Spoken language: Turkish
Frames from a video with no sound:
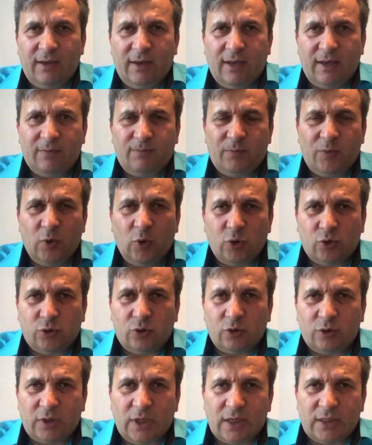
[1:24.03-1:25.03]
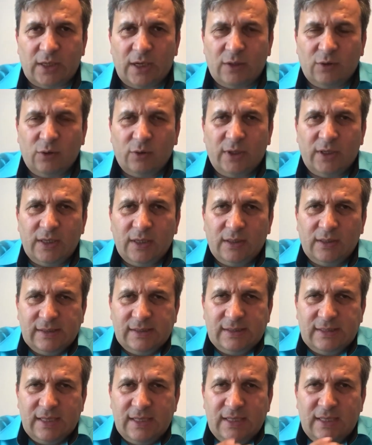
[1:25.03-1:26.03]
hep höttötlerden dolayı
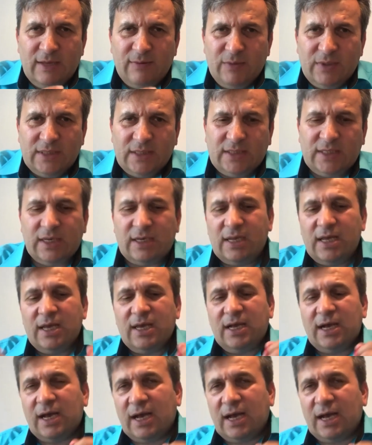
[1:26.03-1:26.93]
sindiğimiz için